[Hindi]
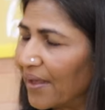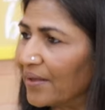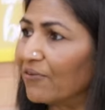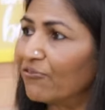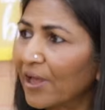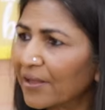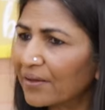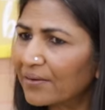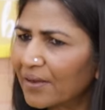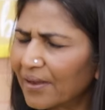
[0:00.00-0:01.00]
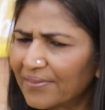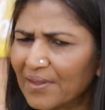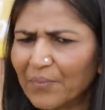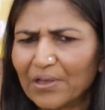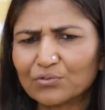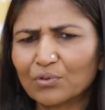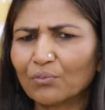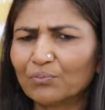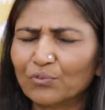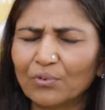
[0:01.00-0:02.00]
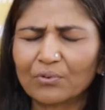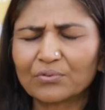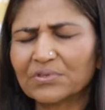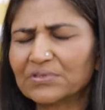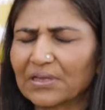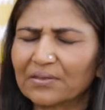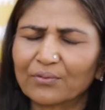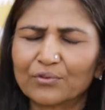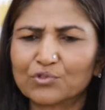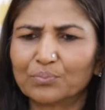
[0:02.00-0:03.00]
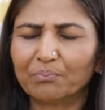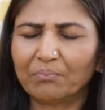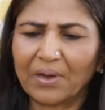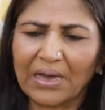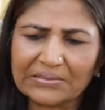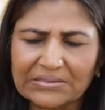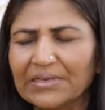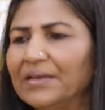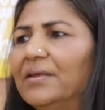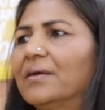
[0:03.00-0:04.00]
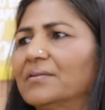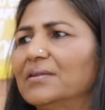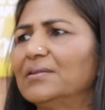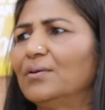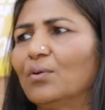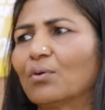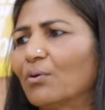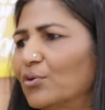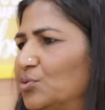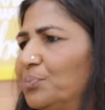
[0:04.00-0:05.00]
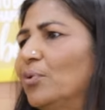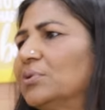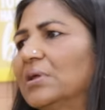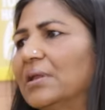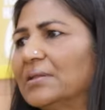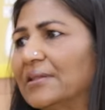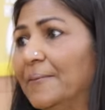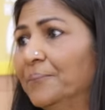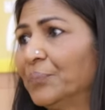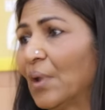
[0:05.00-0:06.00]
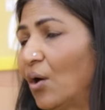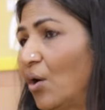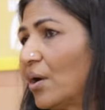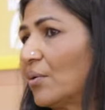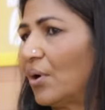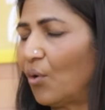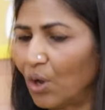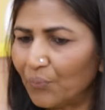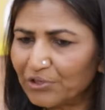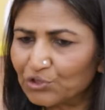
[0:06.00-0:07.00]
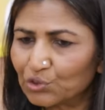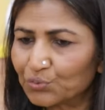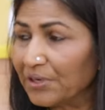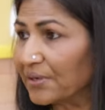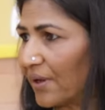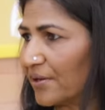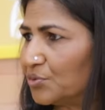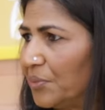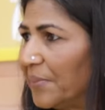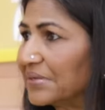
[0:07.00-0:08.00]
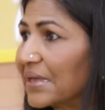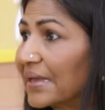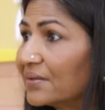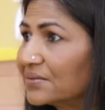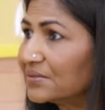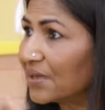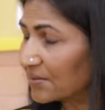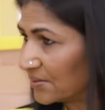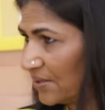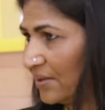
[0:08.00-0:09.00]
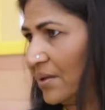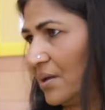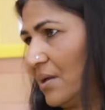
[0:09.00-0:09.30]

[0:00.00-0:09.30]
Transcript: है या फ्लाइंग कर रही है कहती मैं उसको उनसे ज़्यादा कुछ आंसर ही नहीं करती थी उन लोग को कुछ बोलती नहीं थी और ऑलवेज यूज़ टू इनक्रेज मी मैं साइकिल से जाती थी